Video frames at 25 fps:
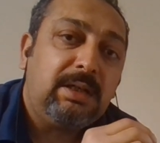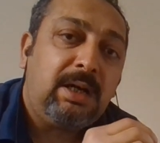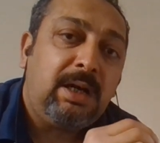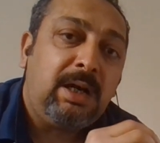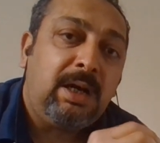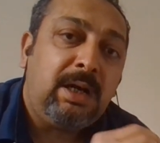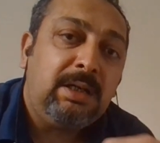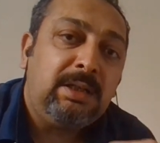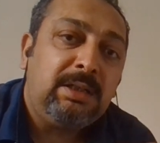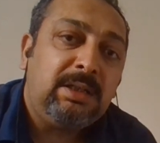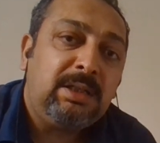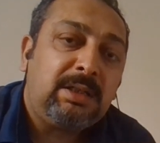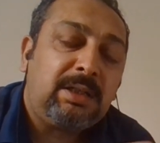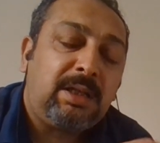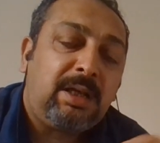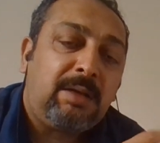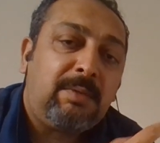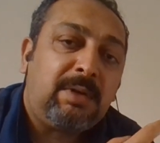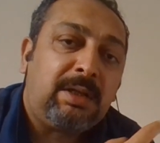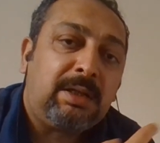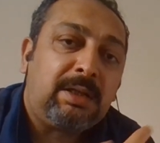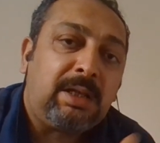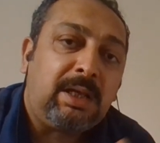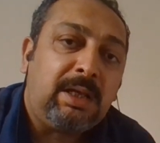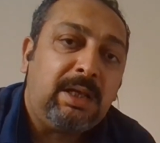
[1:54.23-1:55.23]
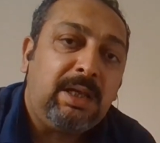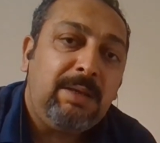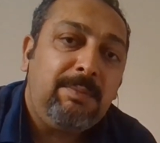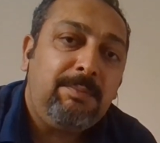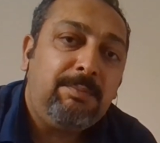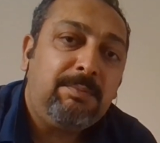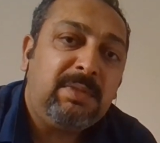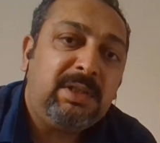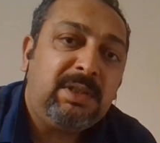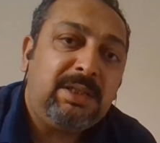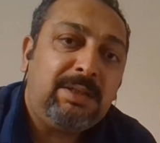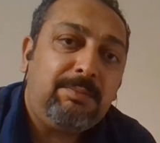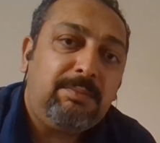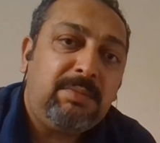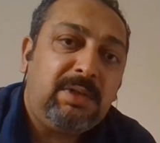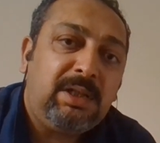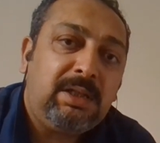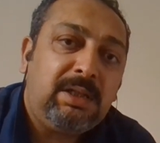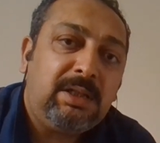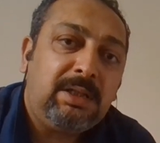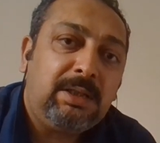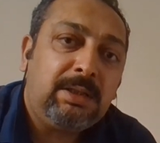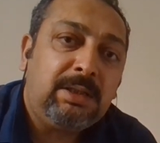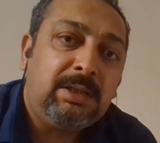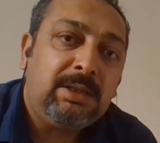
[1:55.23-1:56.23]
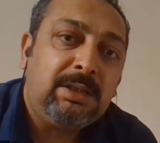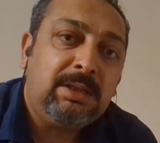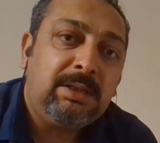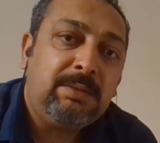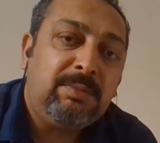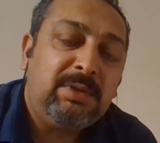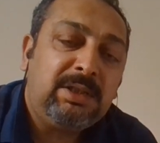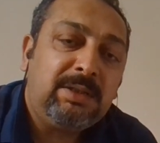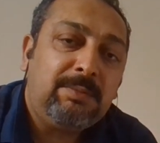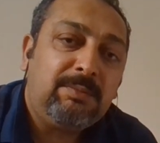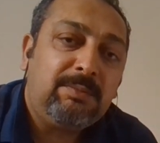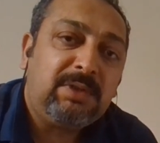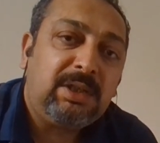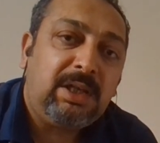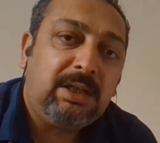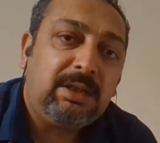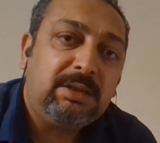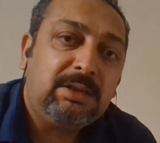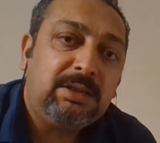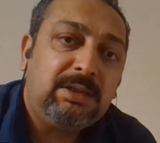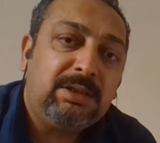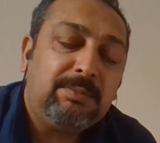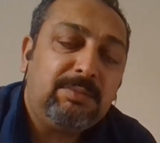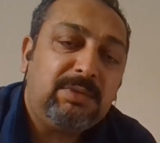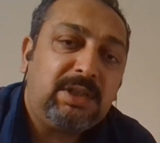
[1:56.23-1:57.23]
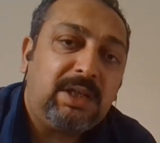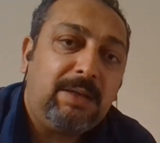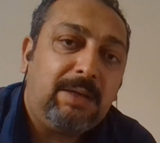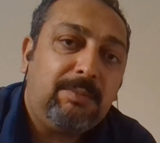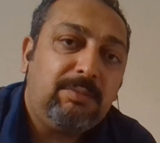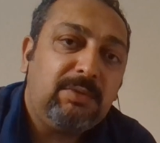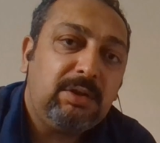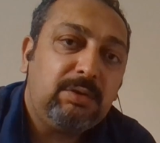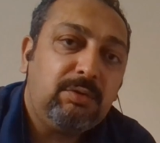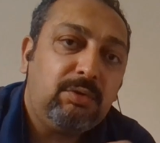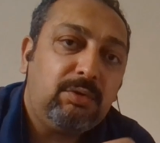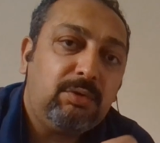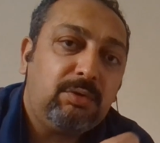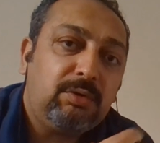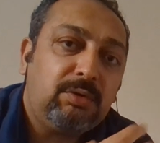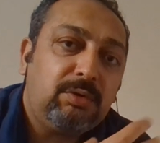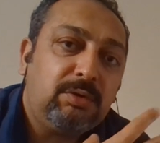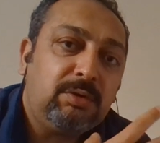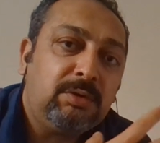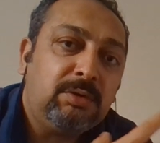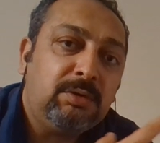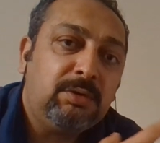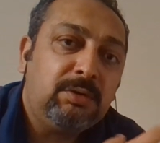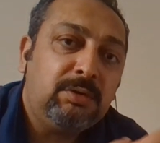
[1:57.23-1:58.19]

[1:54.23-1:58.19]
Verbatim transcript: aynı zamanda hem bizim bildi, e, bizim tanıdığımız hem de Türk e,